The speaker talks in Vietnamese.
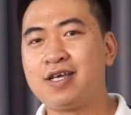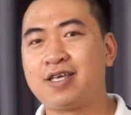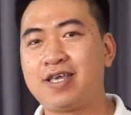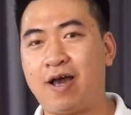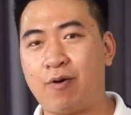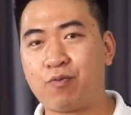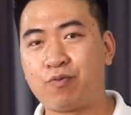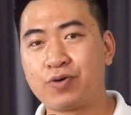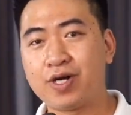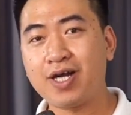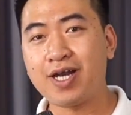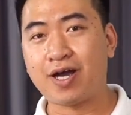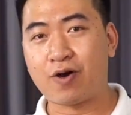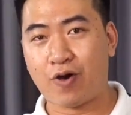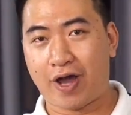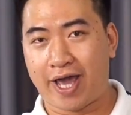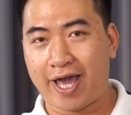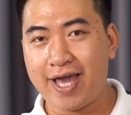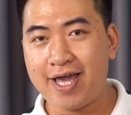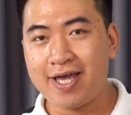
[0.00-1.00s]
giọng rất là
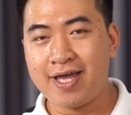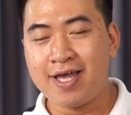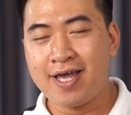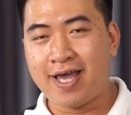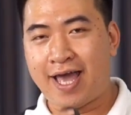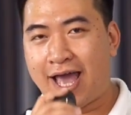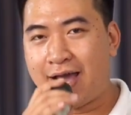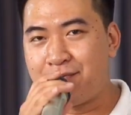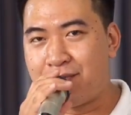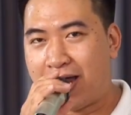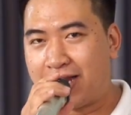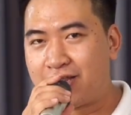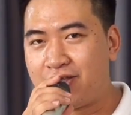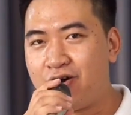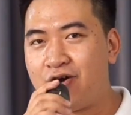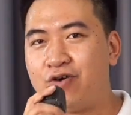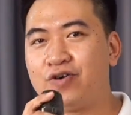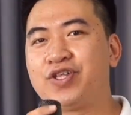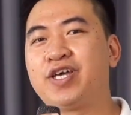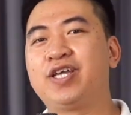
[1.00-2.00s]
khỏe hát mạnh
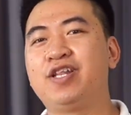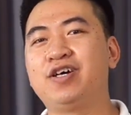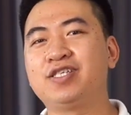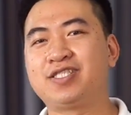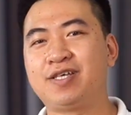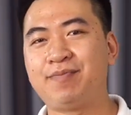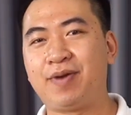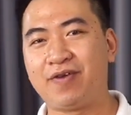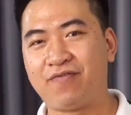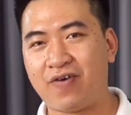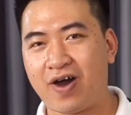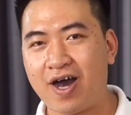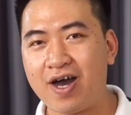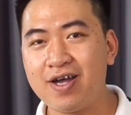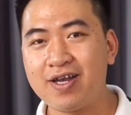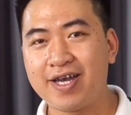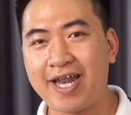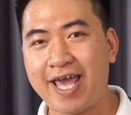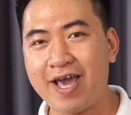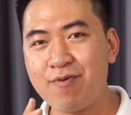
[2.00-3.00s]
vô thì nó sẽ bị
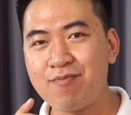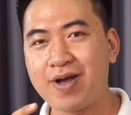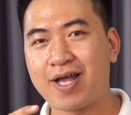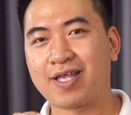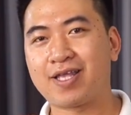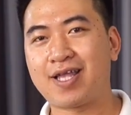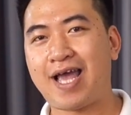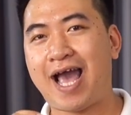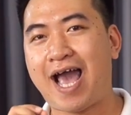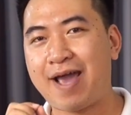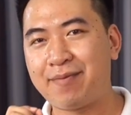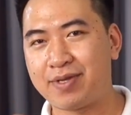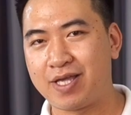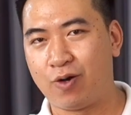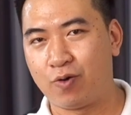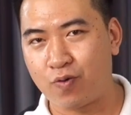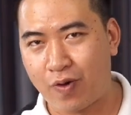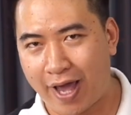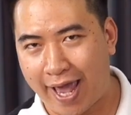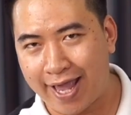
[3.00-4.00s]
vỡ nếu mà ai mà
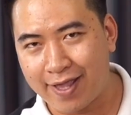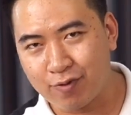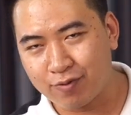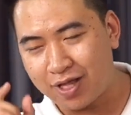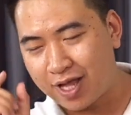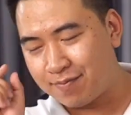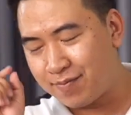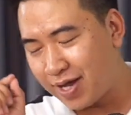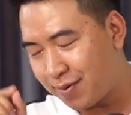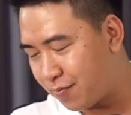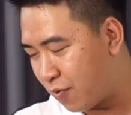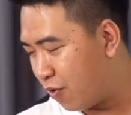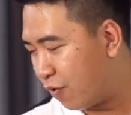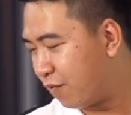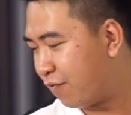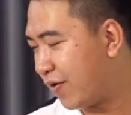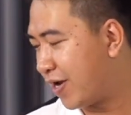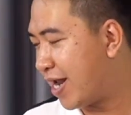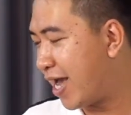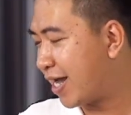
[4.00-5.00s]
giọng khỏe chúng ta bắt
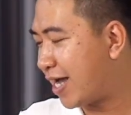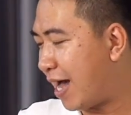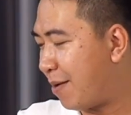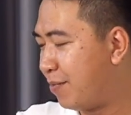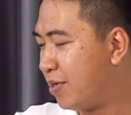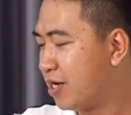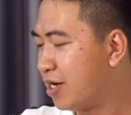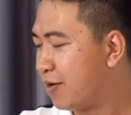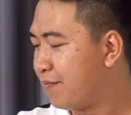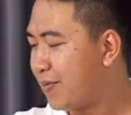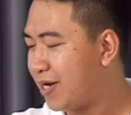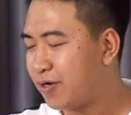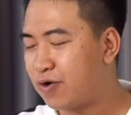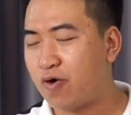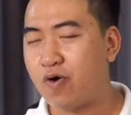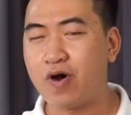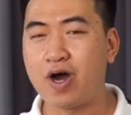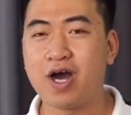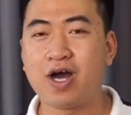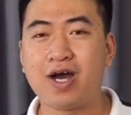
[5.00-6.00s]
buộc phải để cái âm lượng
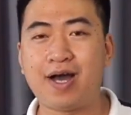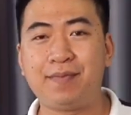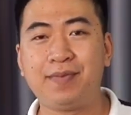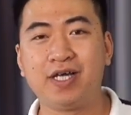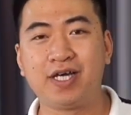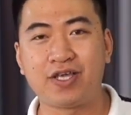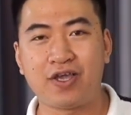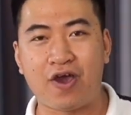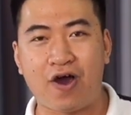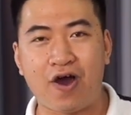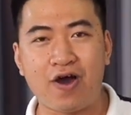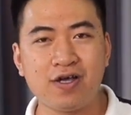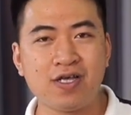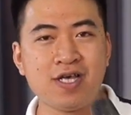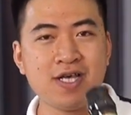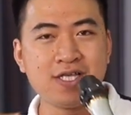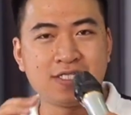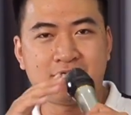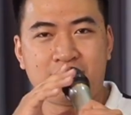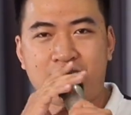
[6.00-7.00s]
micro ở âm lượng nhỏ
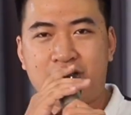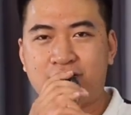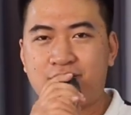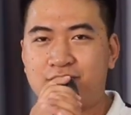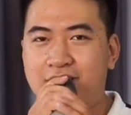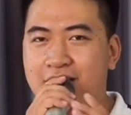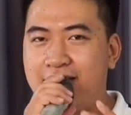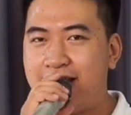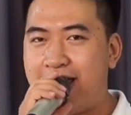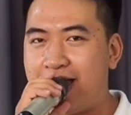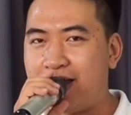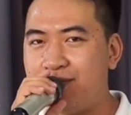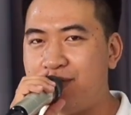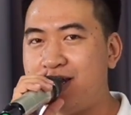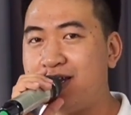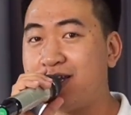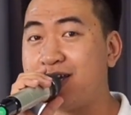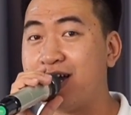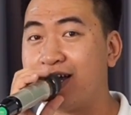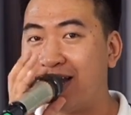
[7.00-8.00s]
sau đó chúng ta để cái
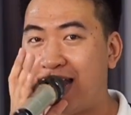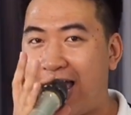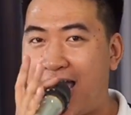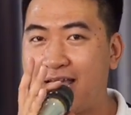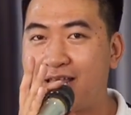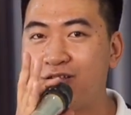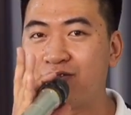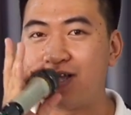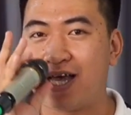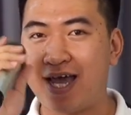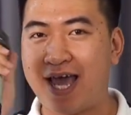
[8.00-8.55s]
mic gần lại chúng ta